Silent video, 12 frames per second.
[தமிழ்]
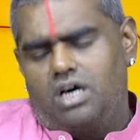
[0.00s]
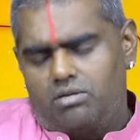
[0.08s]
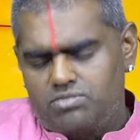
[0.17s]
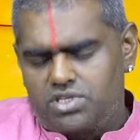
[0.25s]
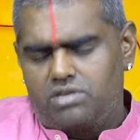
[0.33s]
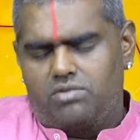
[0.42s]

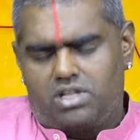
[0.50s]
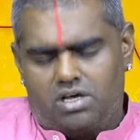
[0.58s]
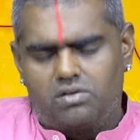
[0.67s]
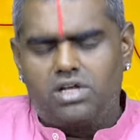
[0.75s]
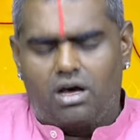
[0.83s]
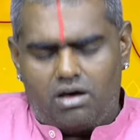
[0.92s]
அம்ச
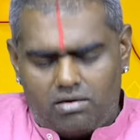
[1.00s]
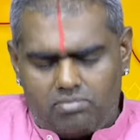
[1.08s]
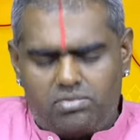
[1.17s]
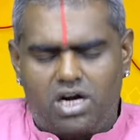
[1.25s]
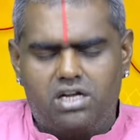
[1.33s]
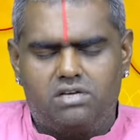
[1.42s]
அதாவது
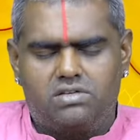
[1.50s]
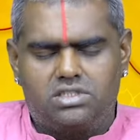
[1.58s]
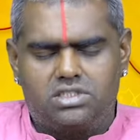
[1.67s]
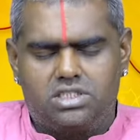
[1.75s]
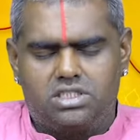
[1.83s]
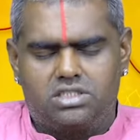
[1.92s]
அம்பாளுக்கு
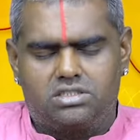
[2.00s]
வந்து